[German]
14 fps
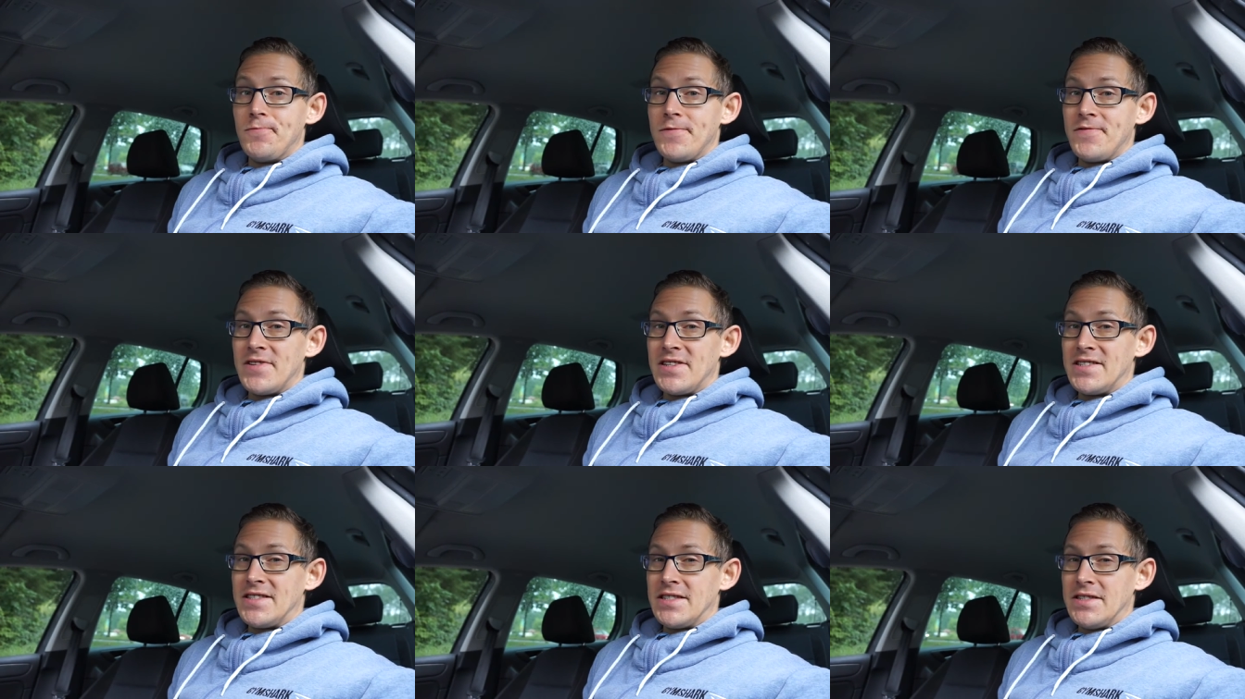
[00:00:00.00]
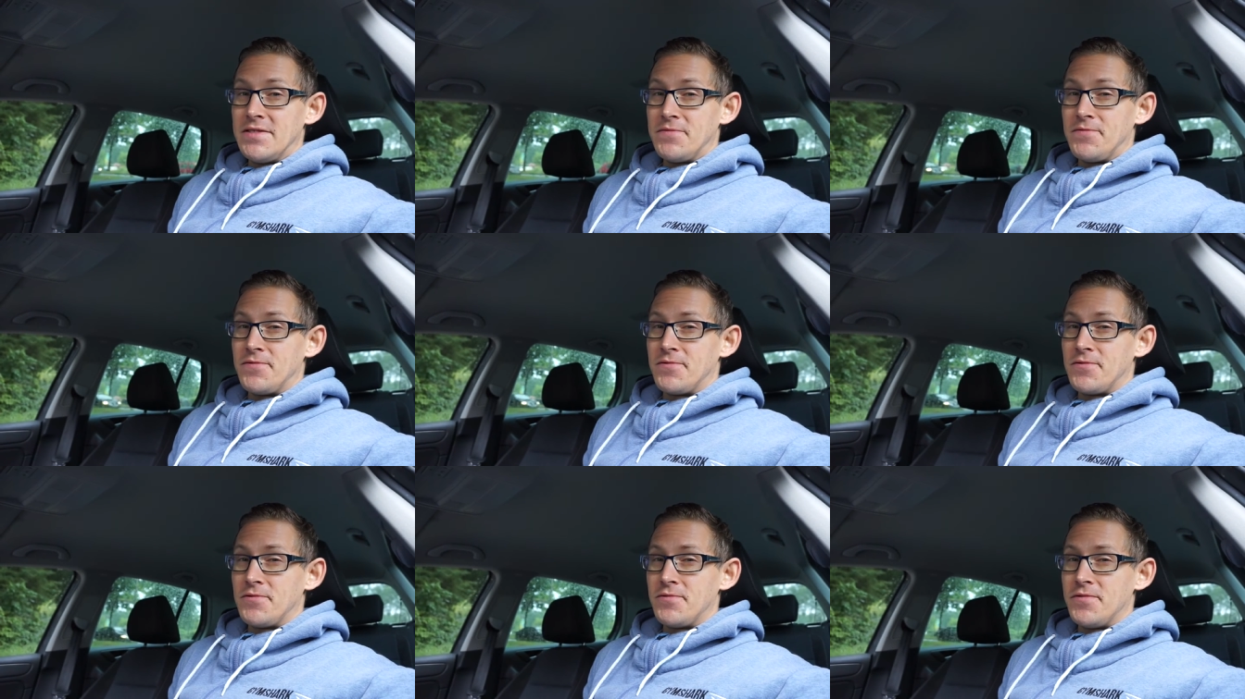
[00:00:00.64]
Wir werden sehen,
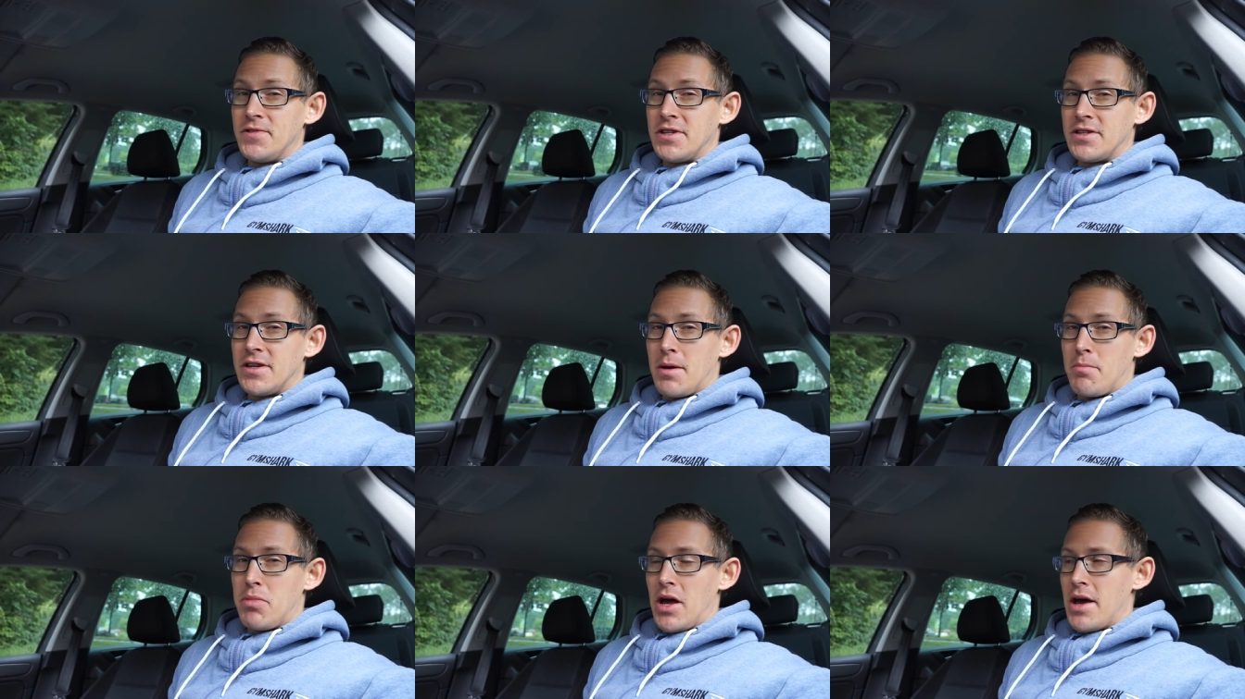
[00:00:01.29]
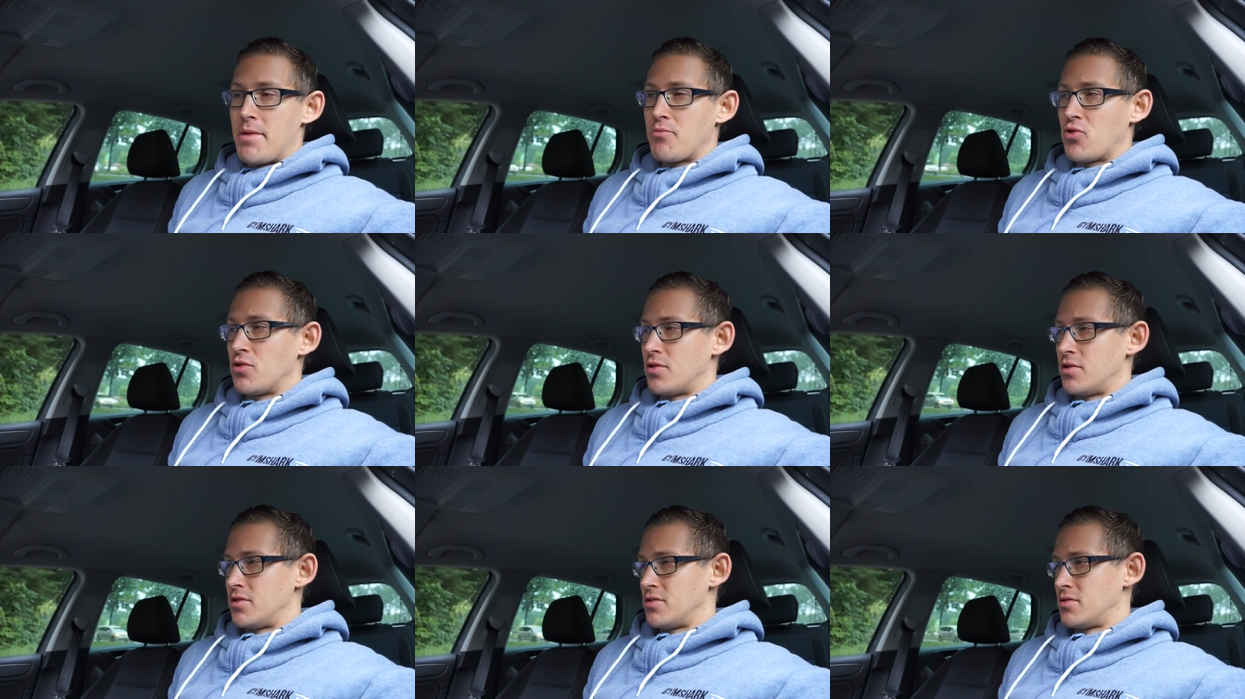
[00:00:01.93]
wo wir da bleiben
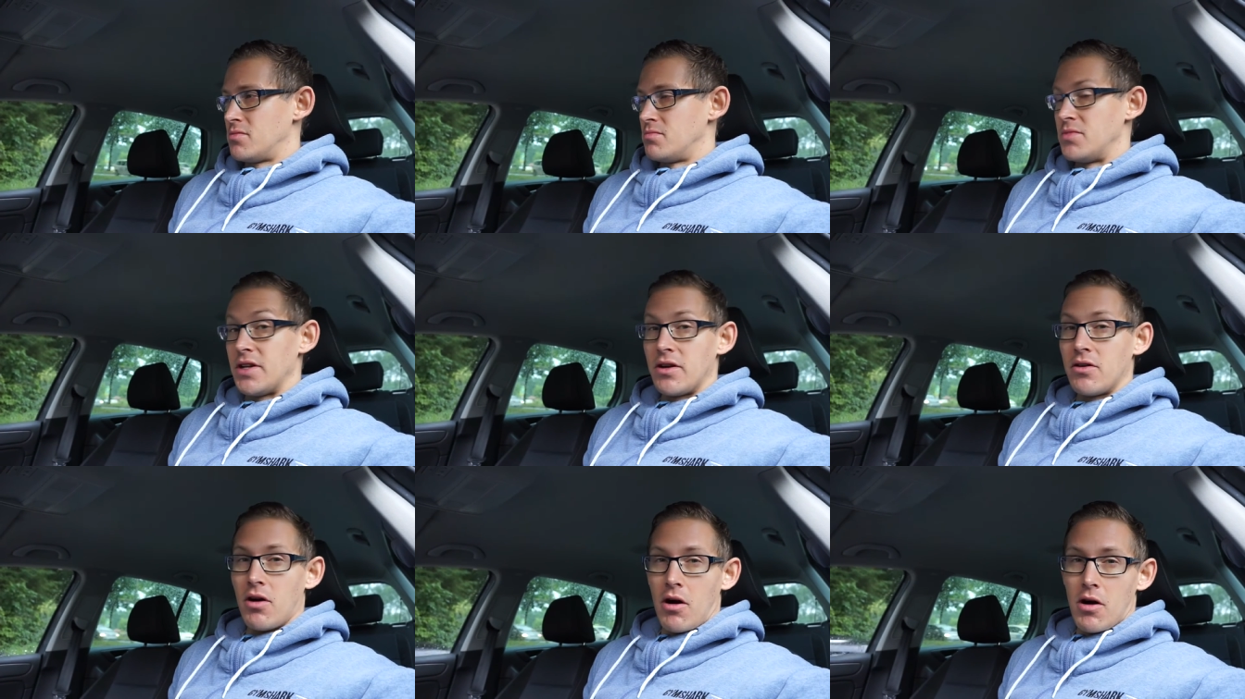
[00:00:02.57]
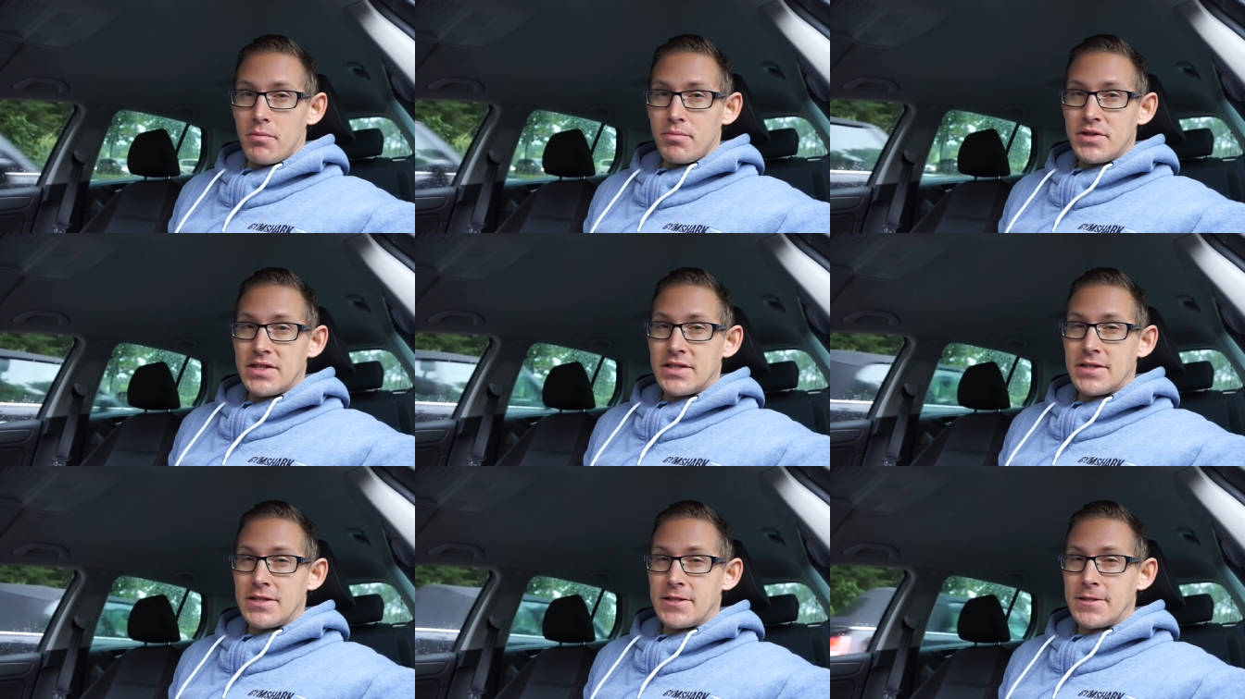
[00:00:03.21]
können mit den
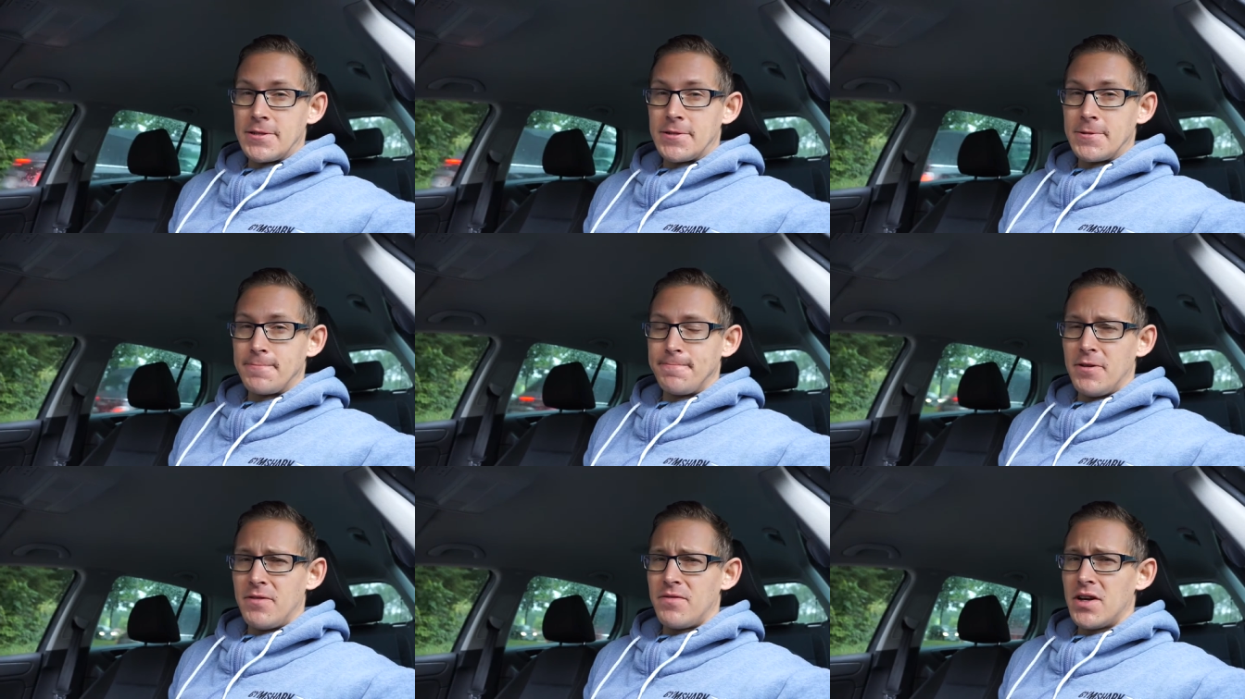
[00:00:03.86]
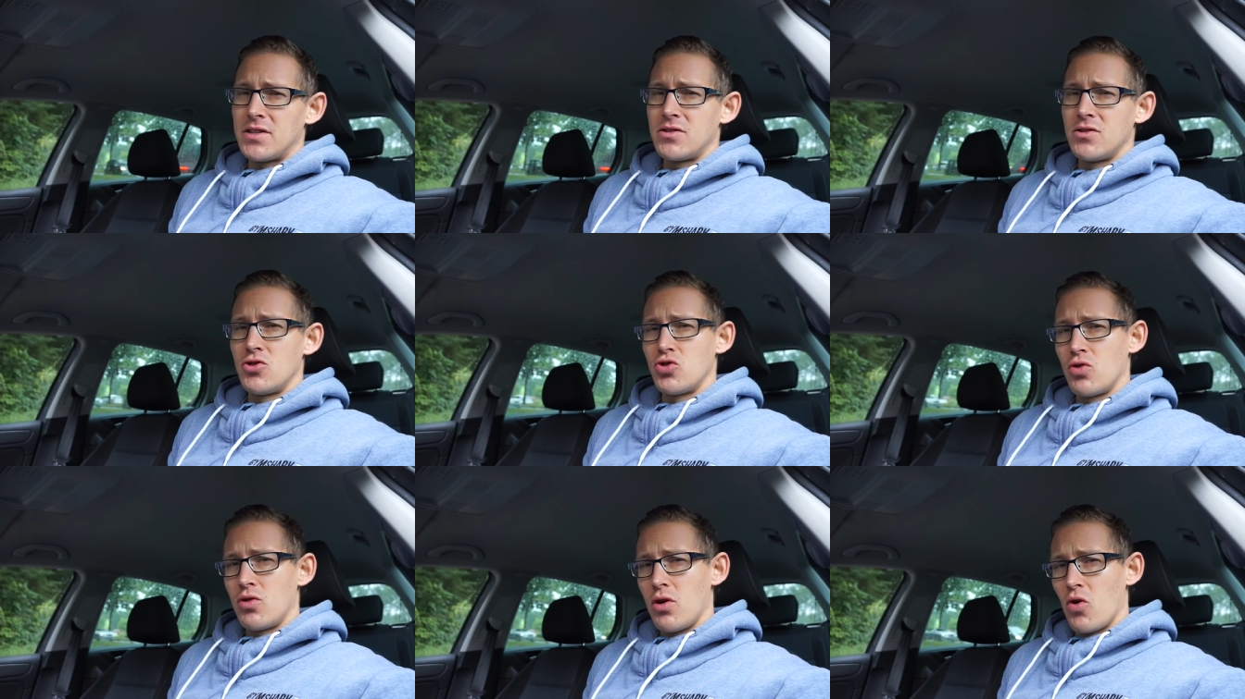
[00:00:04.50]
Carbs. Die Fats sind
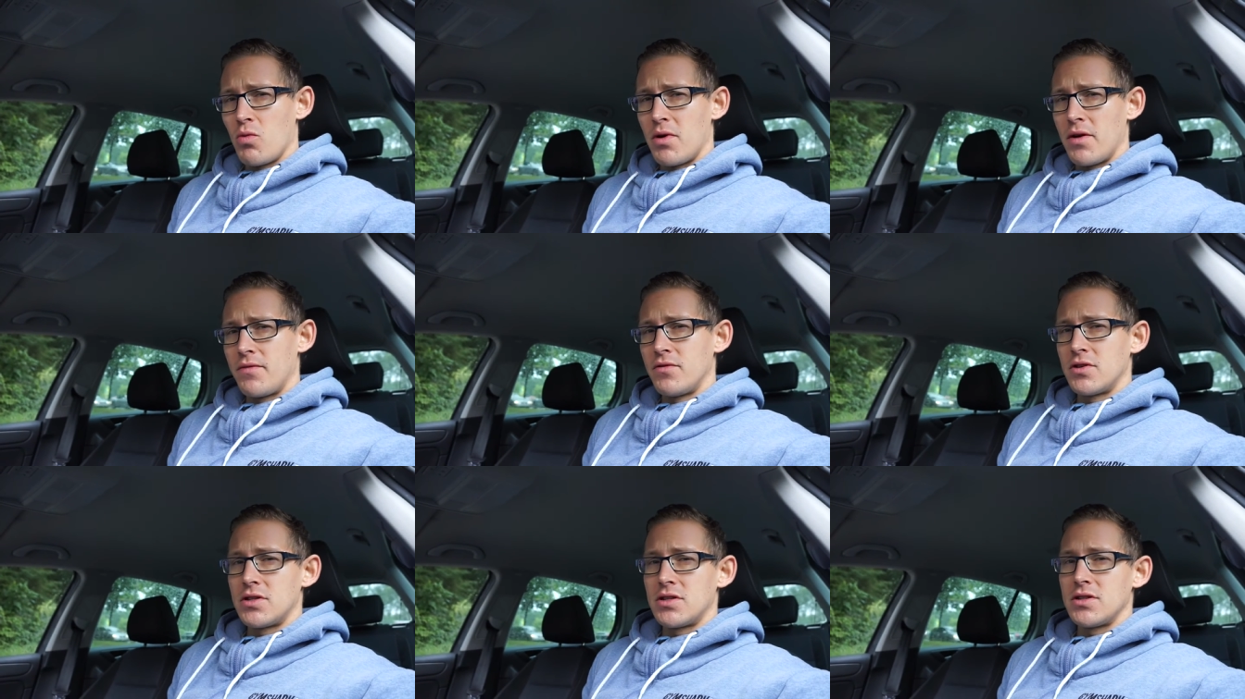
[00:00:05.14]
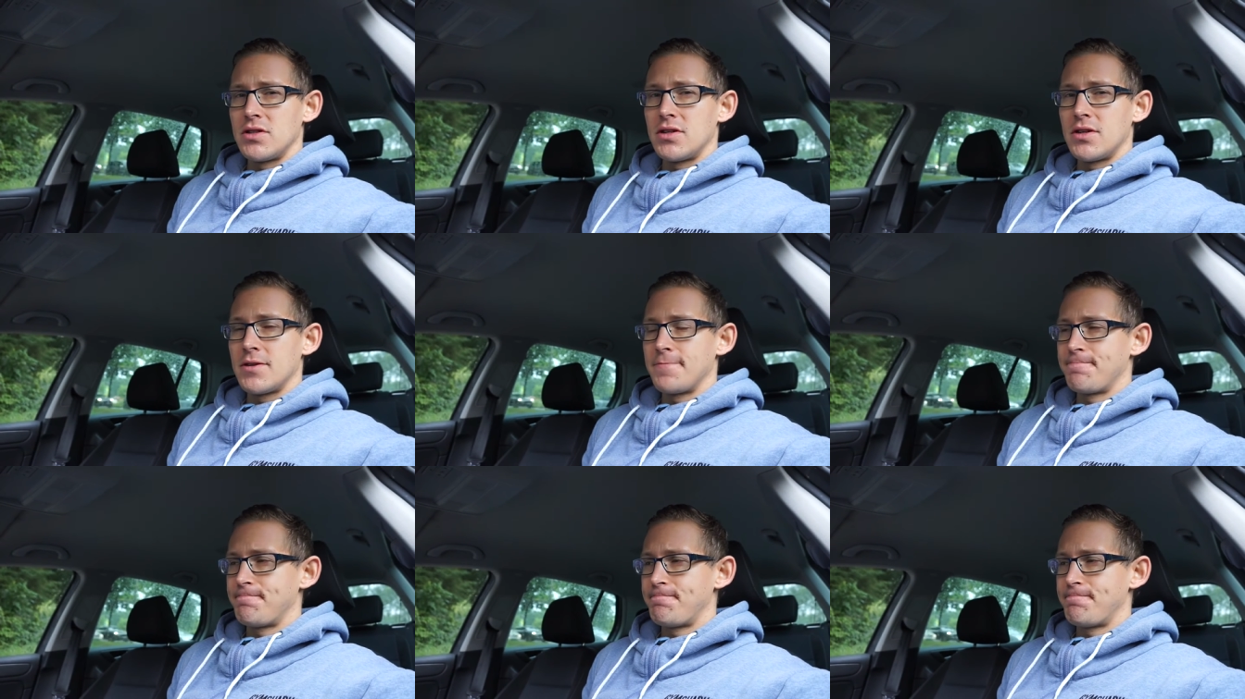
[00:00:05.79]
schon low bei 40.